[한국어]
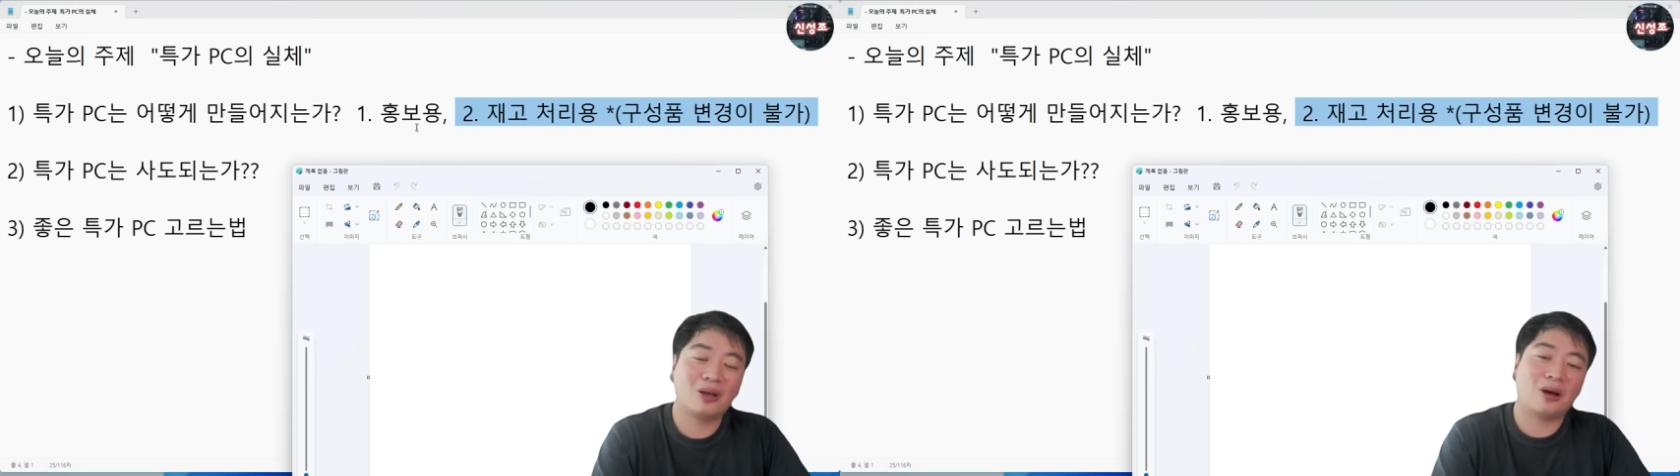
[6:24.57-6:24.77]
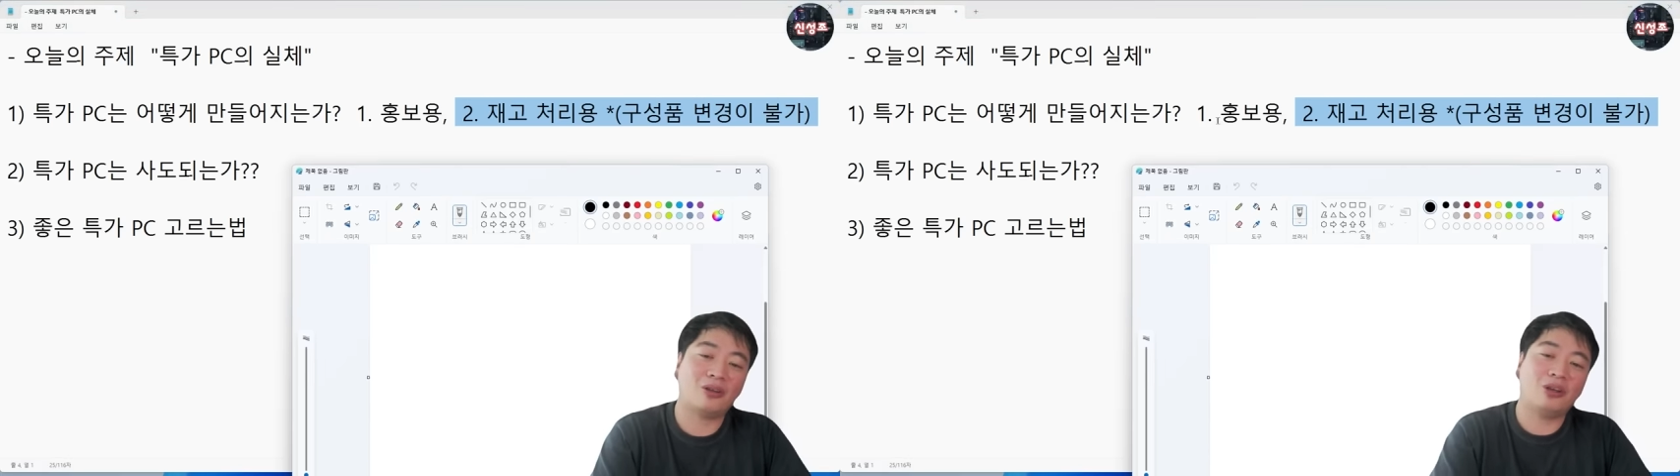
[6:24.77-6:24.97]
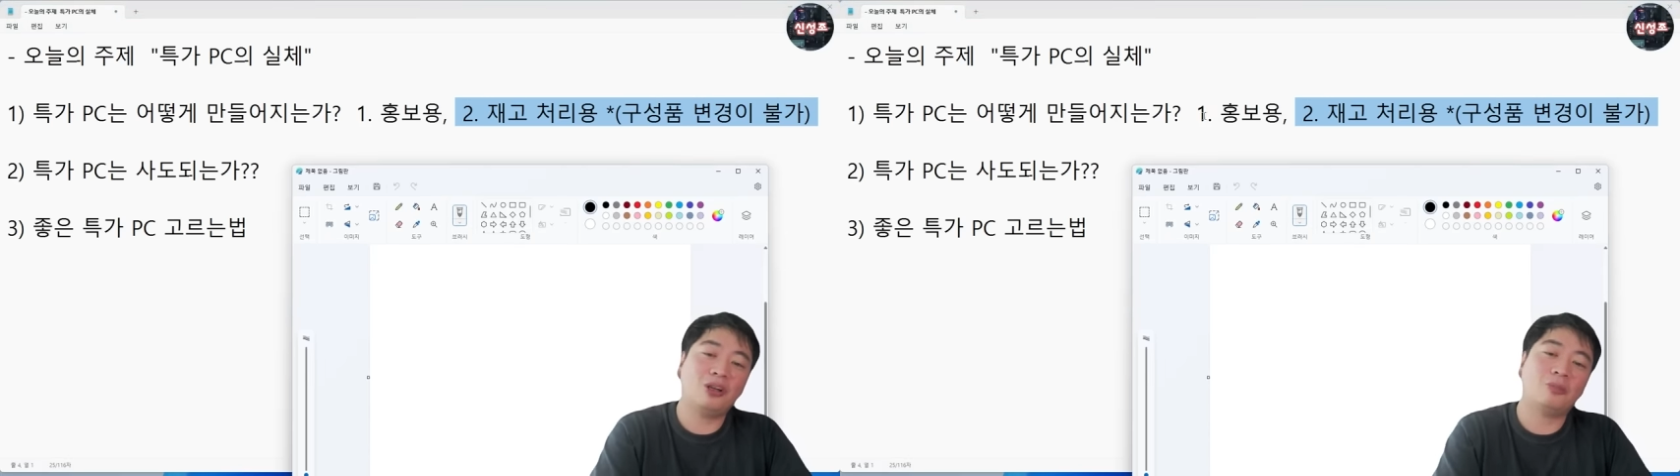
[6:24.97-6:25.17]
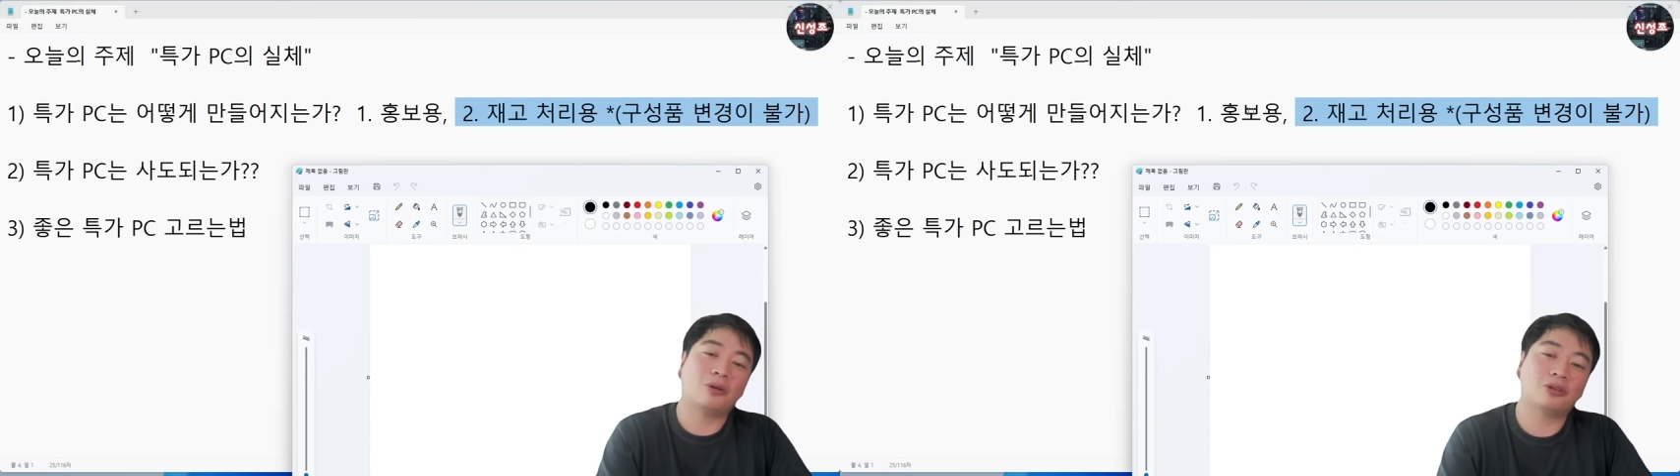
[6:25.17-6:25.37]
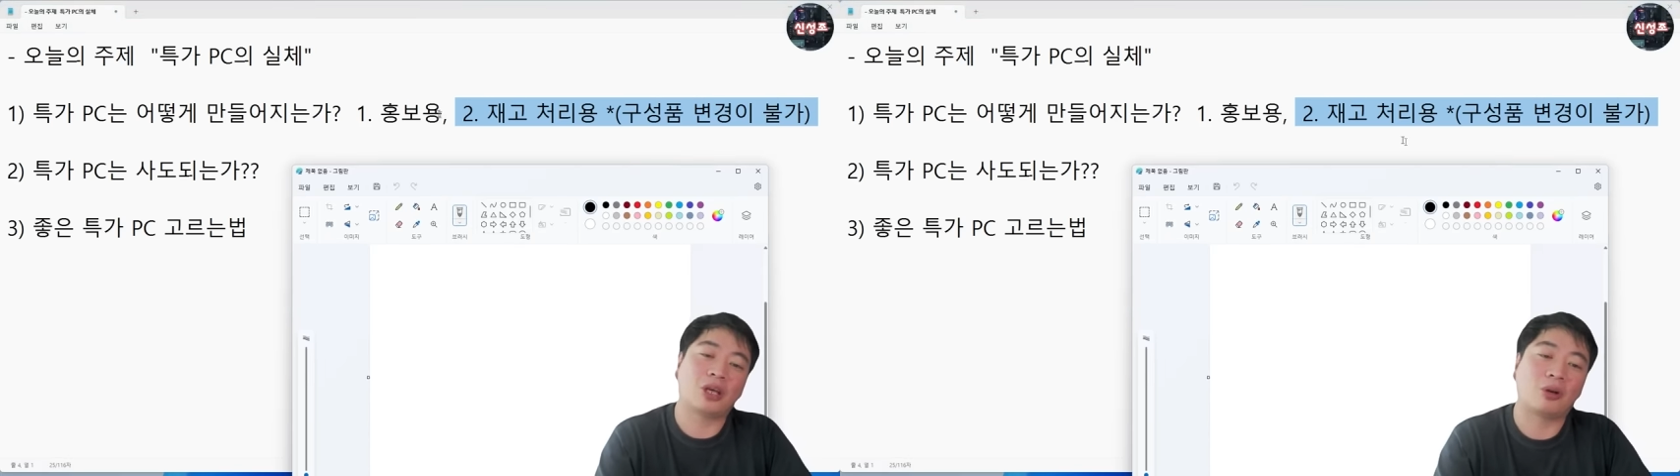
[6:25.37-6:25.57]
아니
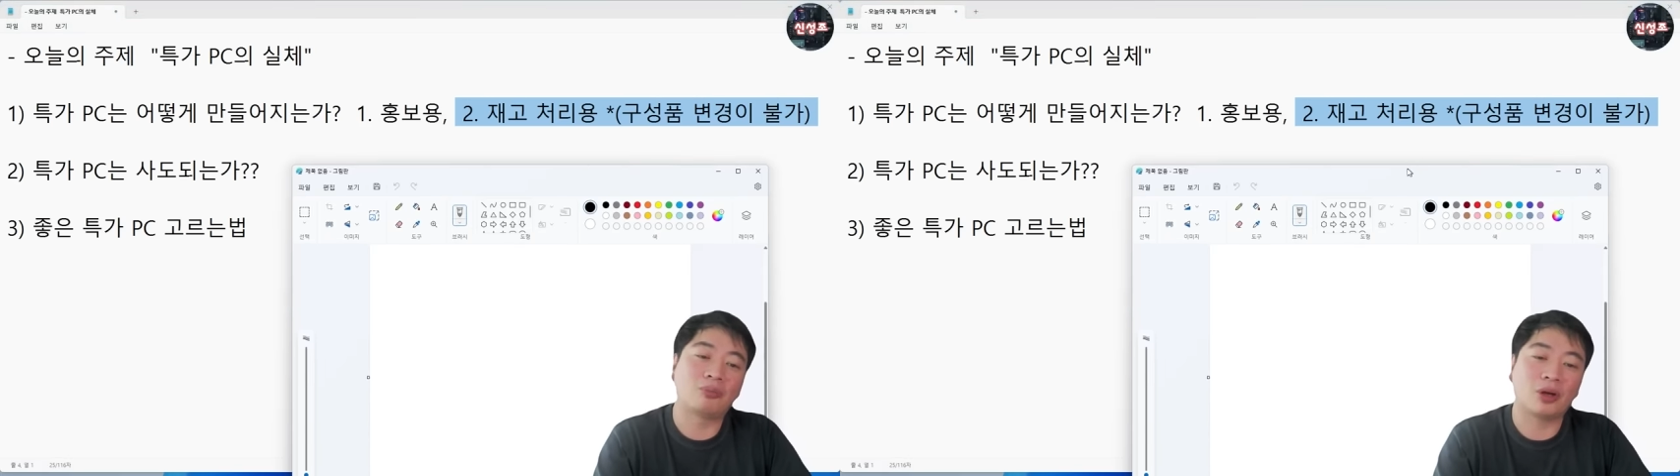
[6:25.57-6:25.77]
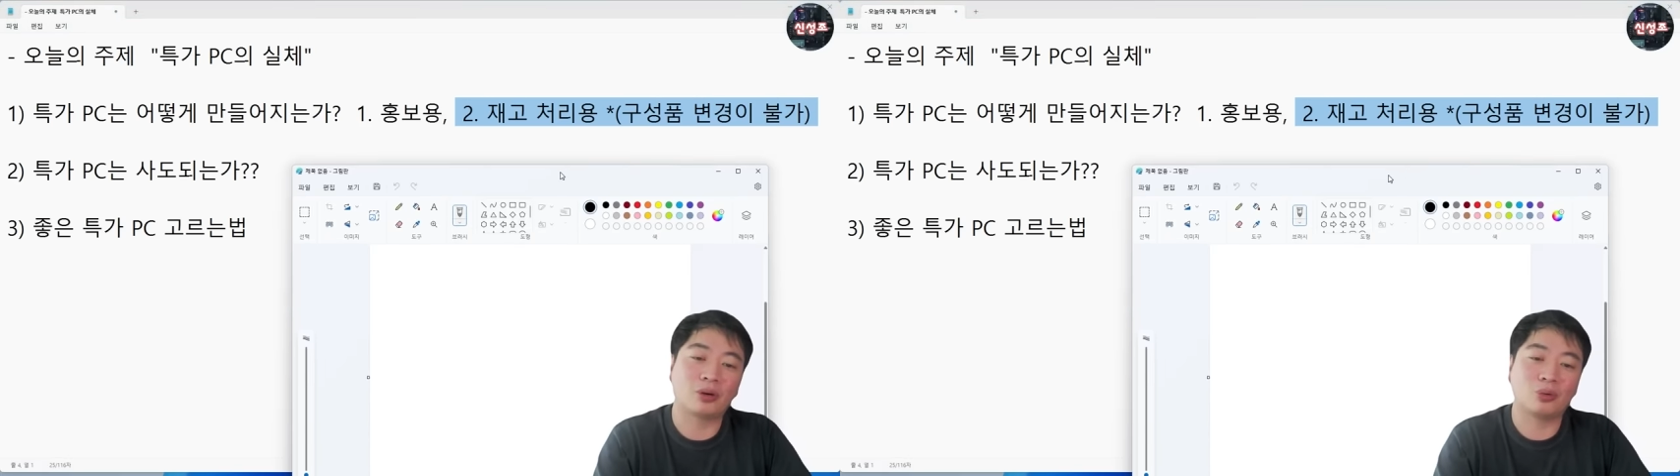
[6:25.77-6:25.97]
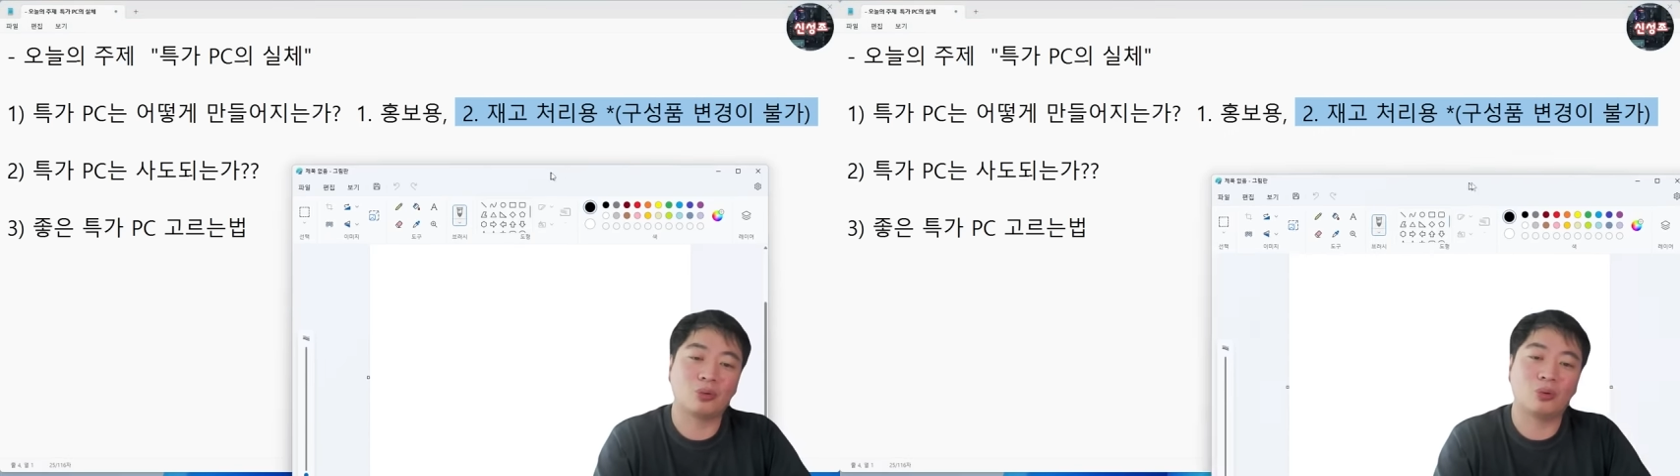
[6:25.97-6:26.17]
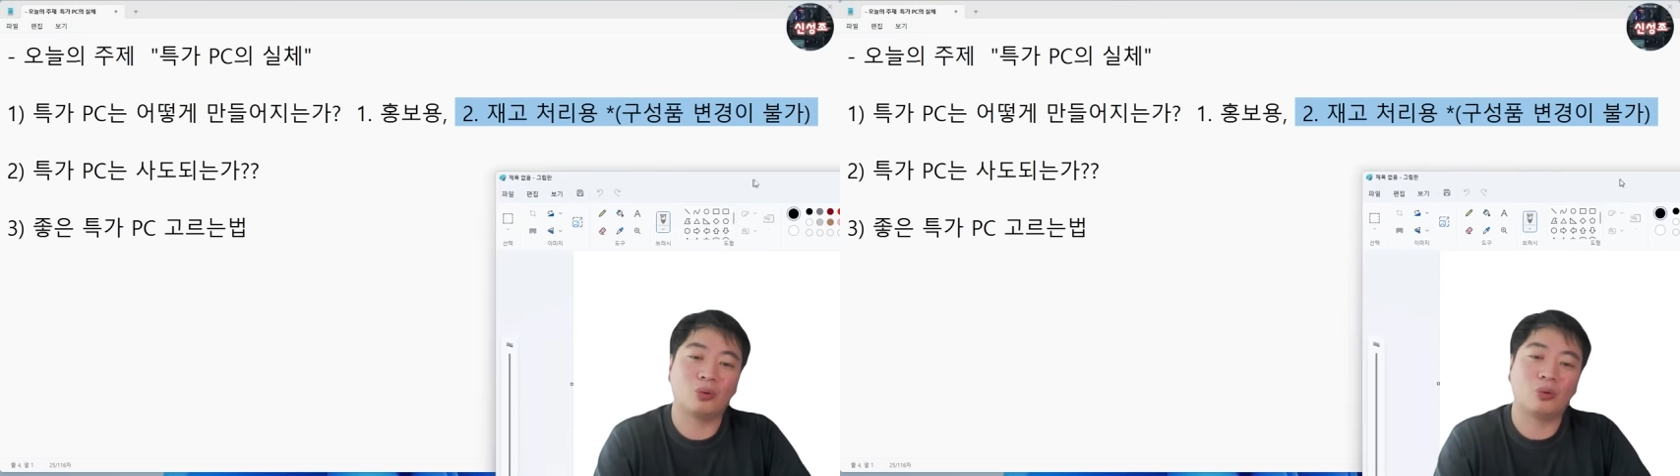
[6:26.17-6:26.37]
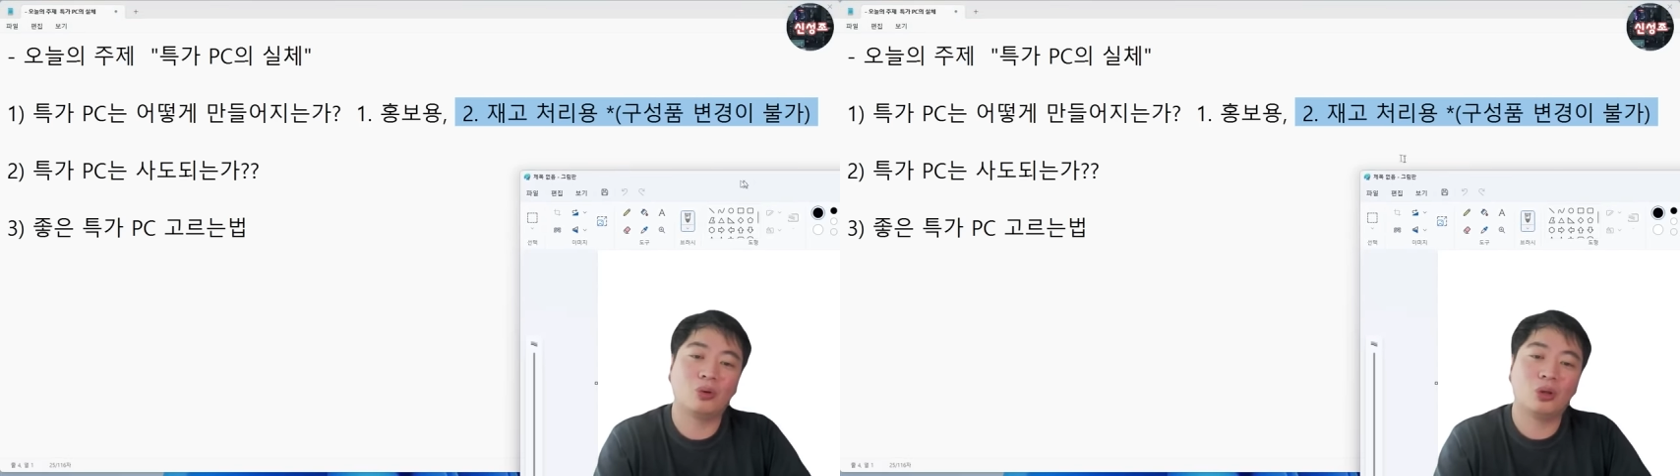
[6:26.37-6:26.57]
1번은 잘 없다
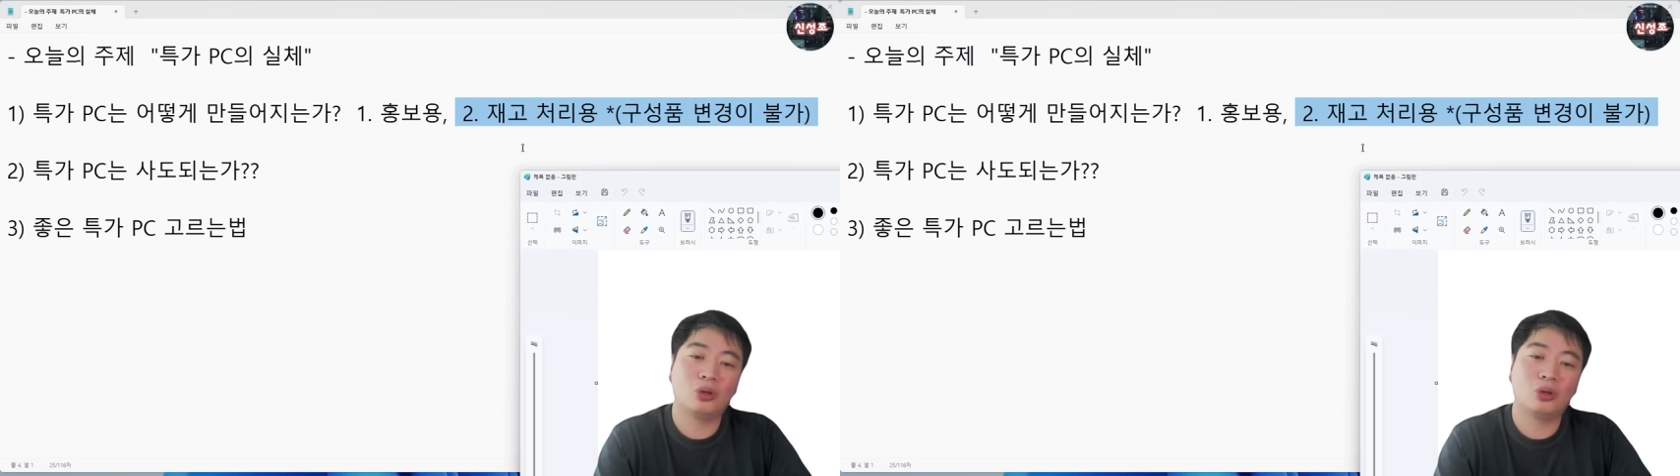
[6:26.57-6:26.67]
그러고